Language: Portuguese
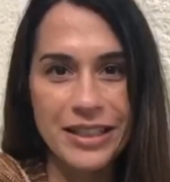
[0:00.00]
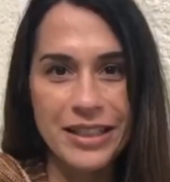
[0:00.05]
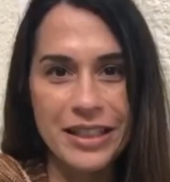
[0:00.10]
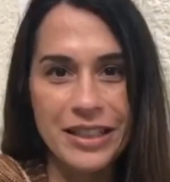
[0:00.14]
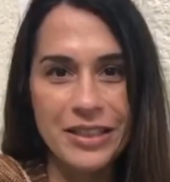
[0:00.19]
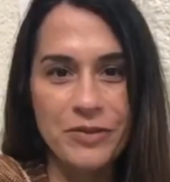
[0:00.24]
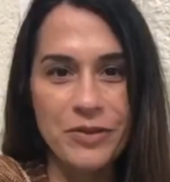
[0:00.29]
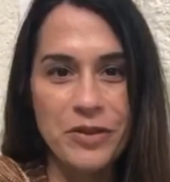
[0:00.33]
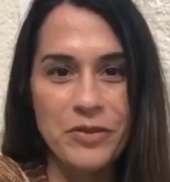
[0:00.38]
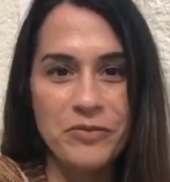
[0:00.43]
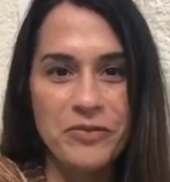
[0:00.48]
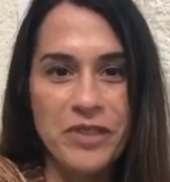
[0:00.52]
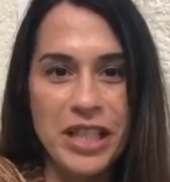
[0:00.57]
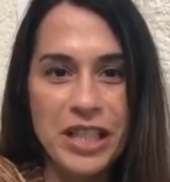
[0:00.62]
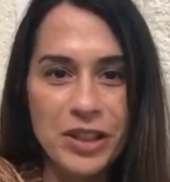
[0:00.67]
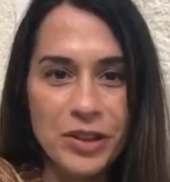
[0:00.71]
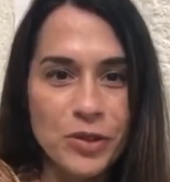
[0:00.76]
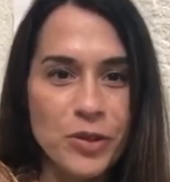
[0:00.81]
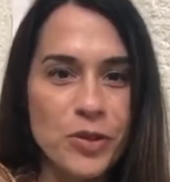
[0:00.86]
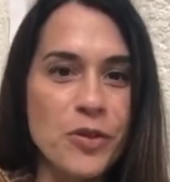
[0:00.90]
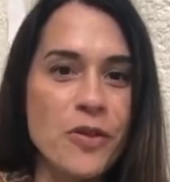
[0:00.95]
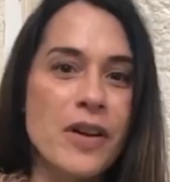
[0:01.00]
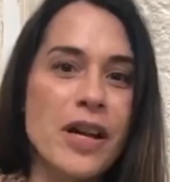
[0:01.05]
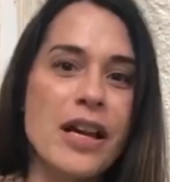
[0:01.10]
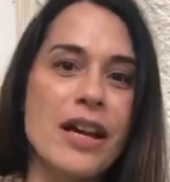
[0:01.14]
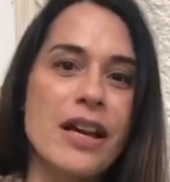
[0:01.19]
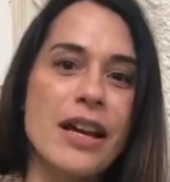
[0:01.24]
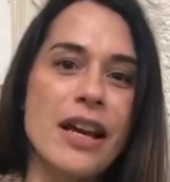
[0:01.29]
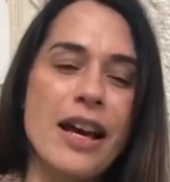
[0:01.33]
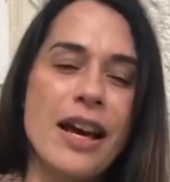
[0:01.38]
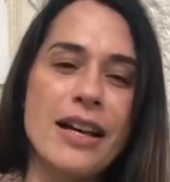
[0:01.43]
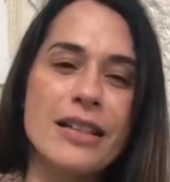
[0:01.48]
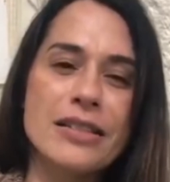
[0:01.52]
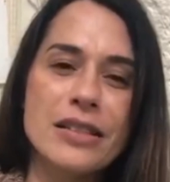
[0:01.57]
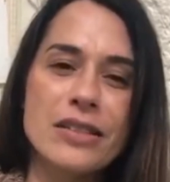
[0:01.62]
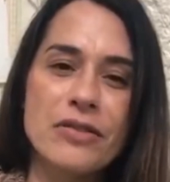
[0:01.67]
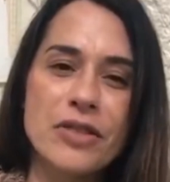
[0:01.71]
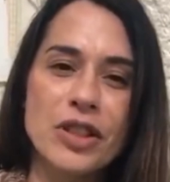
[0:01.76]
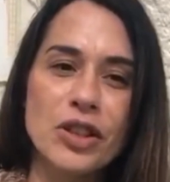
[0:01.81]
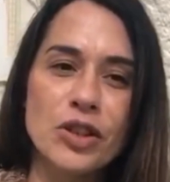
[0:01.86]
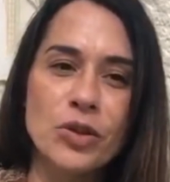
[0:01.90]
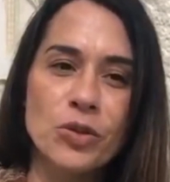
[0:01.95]
e vivendo com ela as
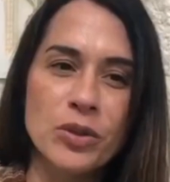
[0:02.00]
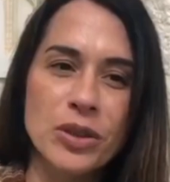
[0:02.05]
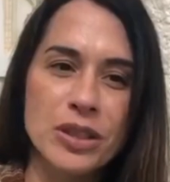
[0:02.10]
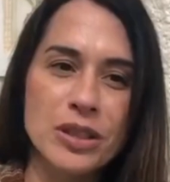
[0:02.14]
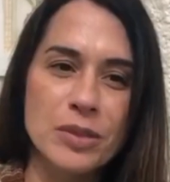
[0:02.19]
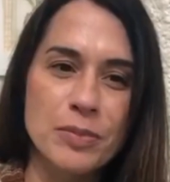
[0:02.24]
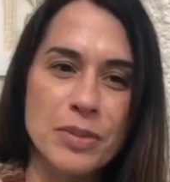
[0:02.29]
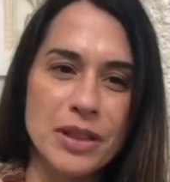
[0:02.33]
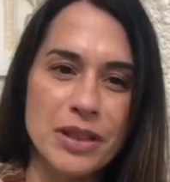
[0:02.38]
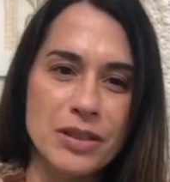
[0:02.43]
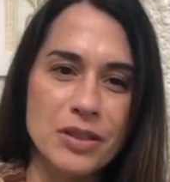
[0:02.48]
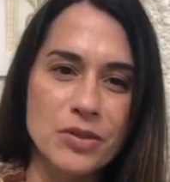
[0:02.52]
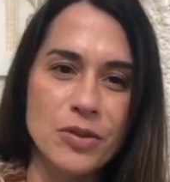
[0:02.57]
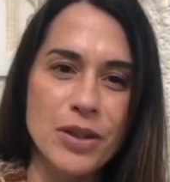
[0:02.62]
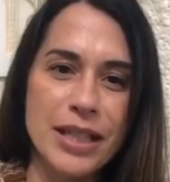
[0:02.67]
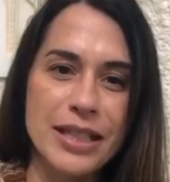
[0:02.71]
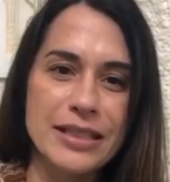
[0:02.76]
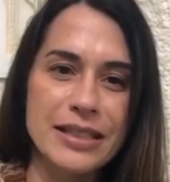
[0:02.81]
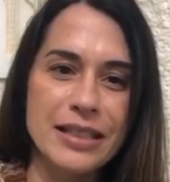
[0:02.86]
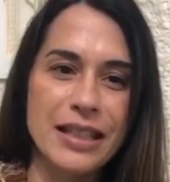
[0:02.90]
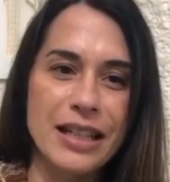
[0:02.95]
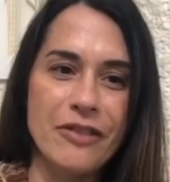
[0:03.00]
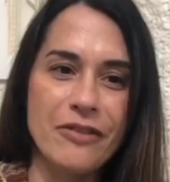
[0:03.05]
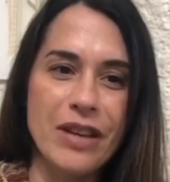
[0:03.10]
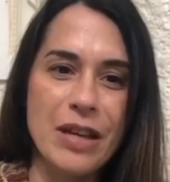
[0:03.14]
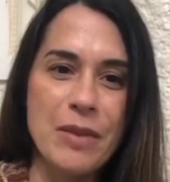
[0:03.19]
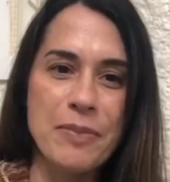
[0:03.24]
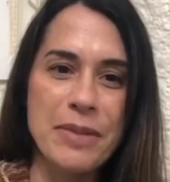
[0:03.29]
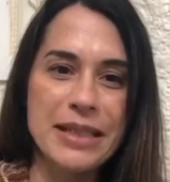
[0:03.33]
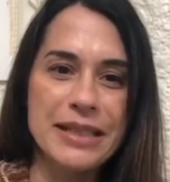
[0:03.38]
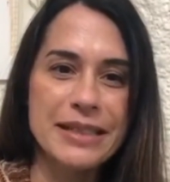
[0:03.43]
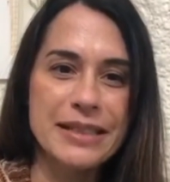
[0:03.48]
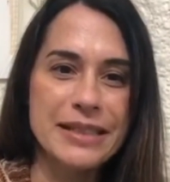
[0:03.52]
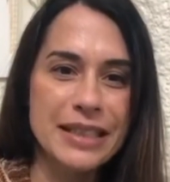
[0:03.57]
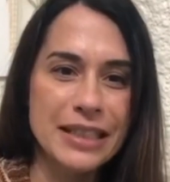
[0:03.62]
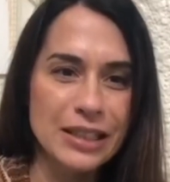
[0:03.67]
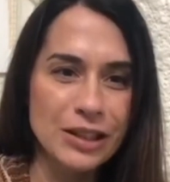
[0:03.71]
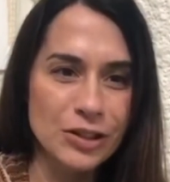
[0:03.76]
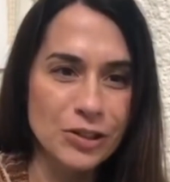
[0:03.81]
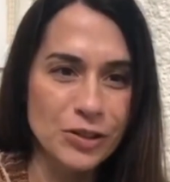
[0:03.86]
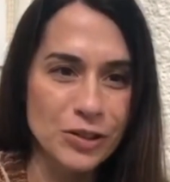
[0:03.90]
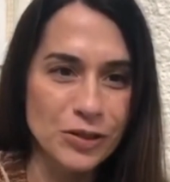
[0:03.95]
aventuras pelas quais ela vai
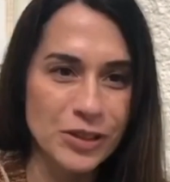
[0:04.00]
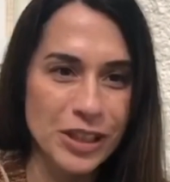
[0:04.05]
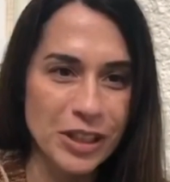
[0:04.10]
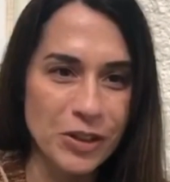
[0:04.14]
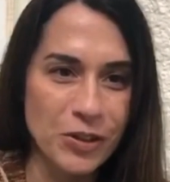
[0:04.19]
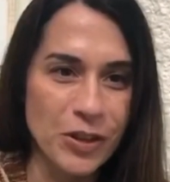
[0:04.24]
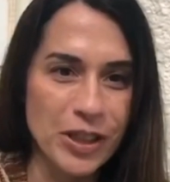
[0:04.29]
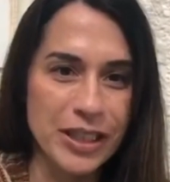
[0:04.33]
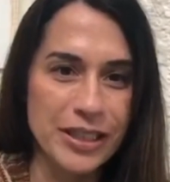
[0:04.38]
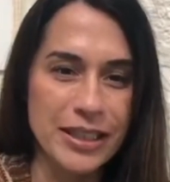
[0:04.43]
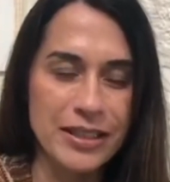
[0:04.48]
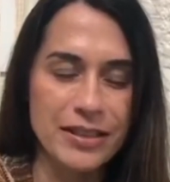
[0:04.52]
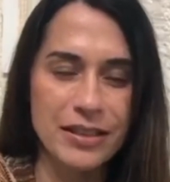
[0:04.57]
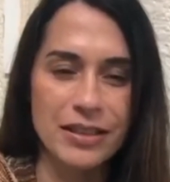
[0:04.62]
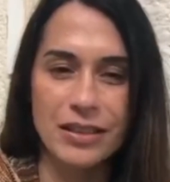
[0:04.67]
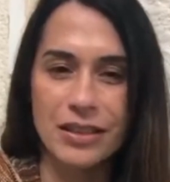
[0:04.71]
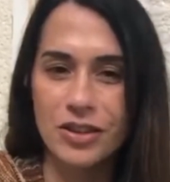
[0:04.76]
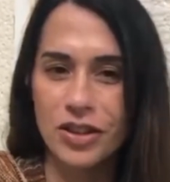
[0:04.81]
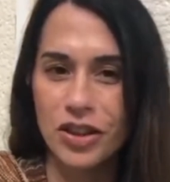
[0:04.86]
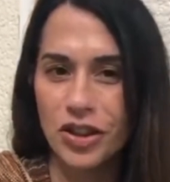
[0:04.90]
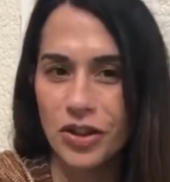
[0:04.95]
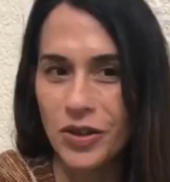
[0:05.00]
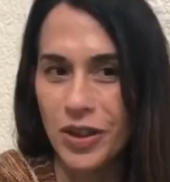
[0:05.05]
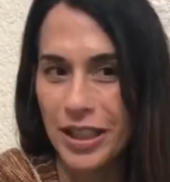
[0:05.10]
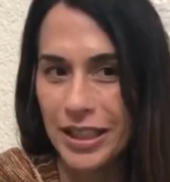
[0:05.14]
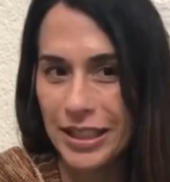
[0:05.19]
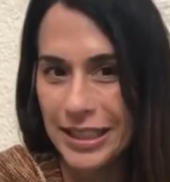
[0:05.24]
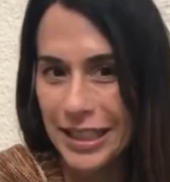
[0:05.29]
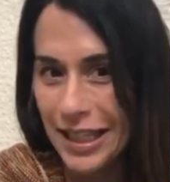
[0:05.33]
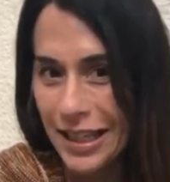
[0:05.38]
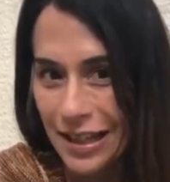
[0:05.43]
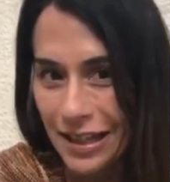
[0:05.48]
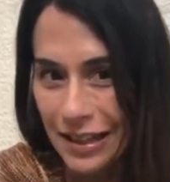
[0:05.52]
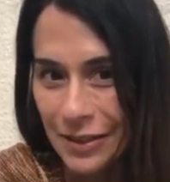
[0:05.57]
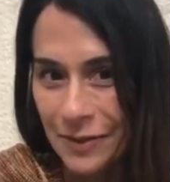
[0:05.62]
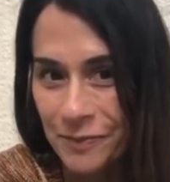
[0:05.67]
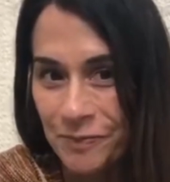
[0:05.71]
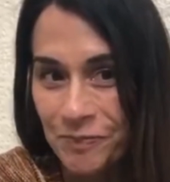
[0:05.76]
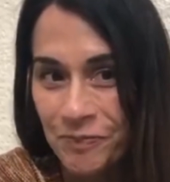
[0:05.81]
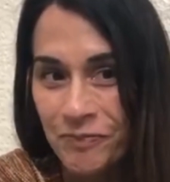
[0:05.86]
passando no decorrer dessa trajetória dela,